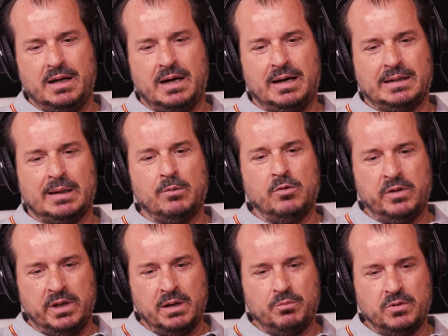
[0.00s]
al cabo del
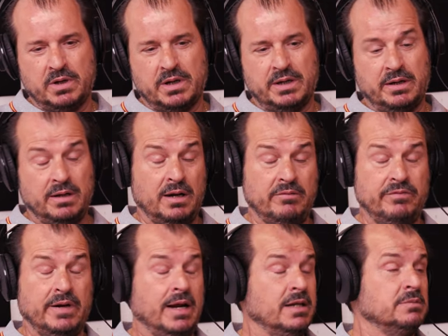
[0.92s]
día, porque al
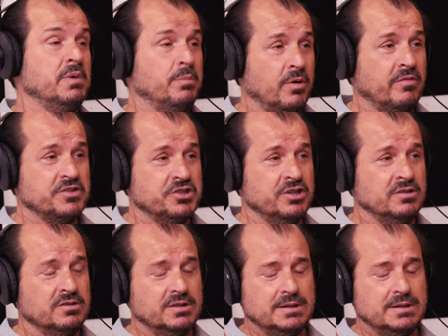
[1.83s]
final es mi profesión,